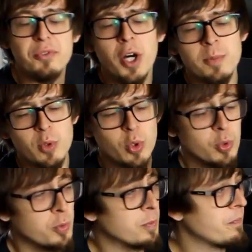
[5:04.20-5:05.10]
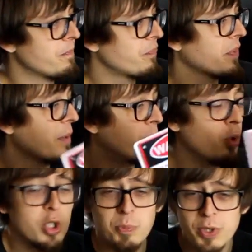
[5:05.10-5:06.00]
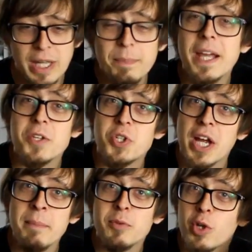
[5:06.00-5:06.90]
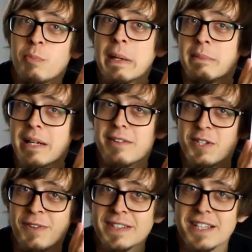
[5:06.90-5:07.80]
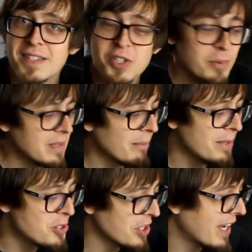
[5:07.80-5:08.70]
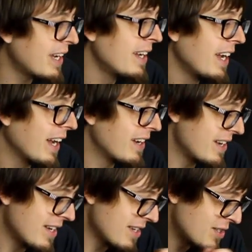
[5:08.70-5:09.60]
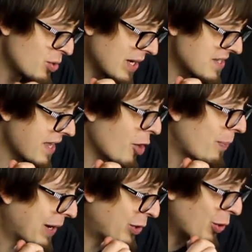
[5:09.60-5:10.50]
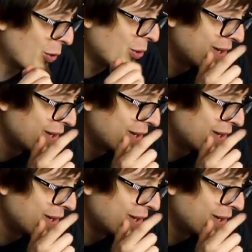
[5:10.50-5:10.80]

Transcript: w domu płot pod napięciem, to mam dla was fantastyczną tabliczkę e, z Jurajskiego Parku.